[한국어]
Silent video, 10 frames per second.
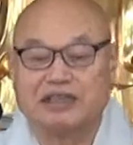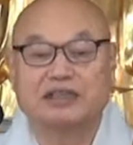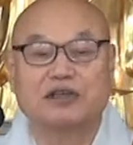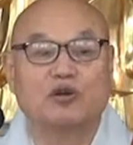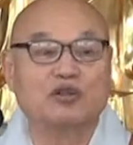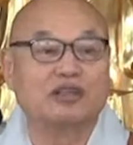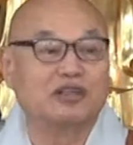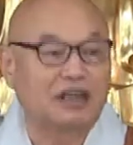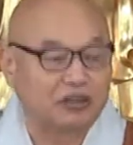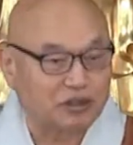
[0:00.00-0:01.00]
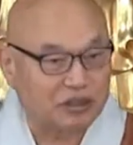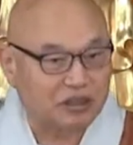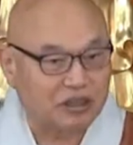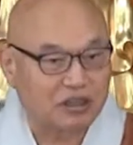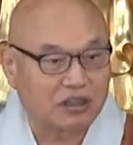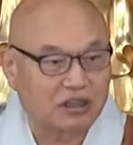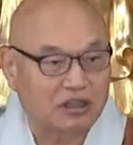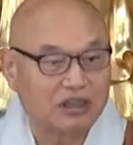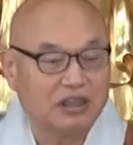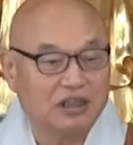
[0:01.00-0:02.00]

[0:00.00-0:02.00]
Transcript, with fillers: 일체 공덕을 갖춰서.